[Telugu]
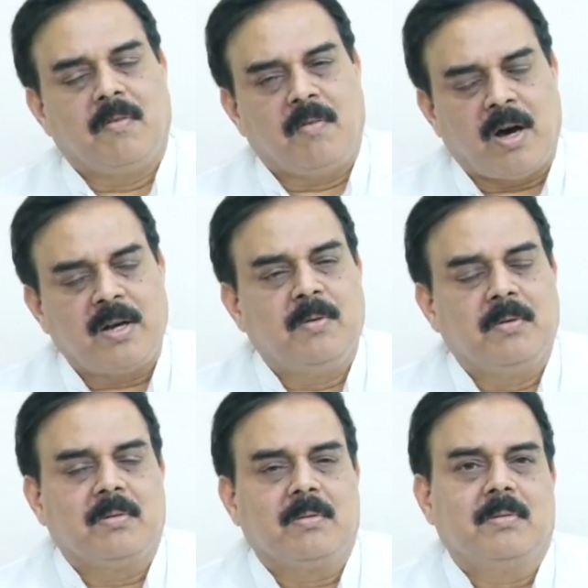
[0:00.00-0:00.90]
వార్డు
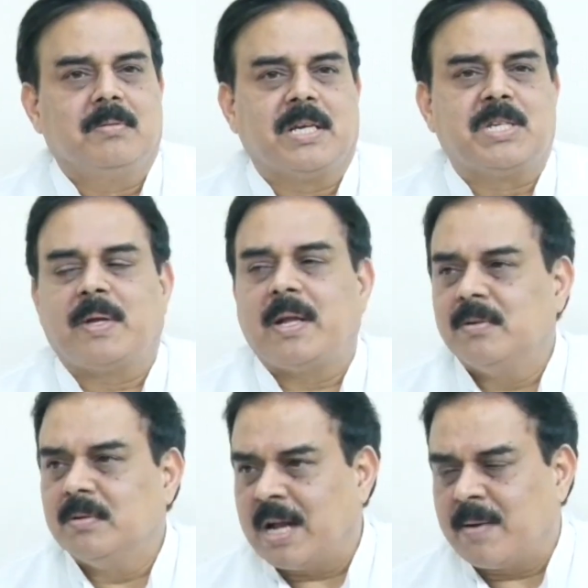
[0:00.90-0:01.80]
సచివాలయాలు
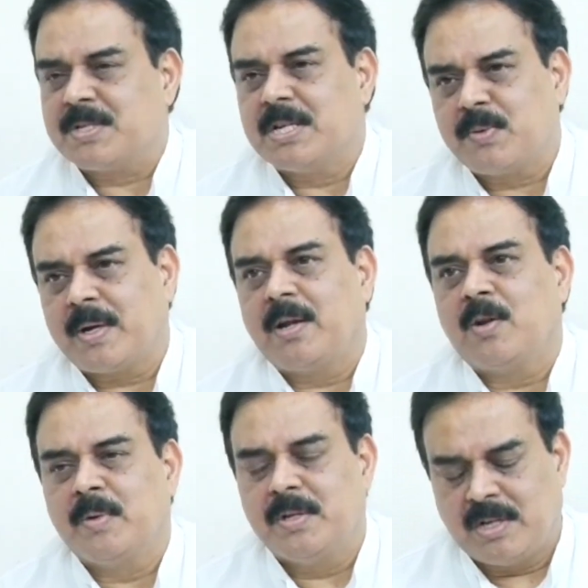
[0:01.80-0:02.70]
గ్రామ సచివాలయాల్లో
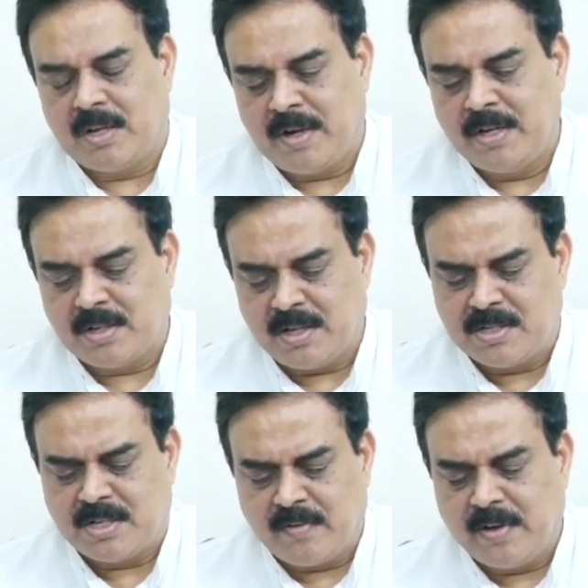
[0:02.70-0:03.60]
మీరు నిర్వహించిన ఈ
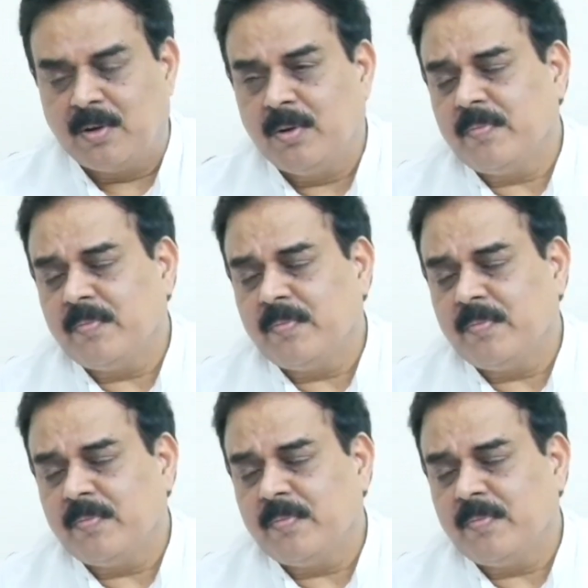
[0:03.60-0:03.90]
సర్వేల్లో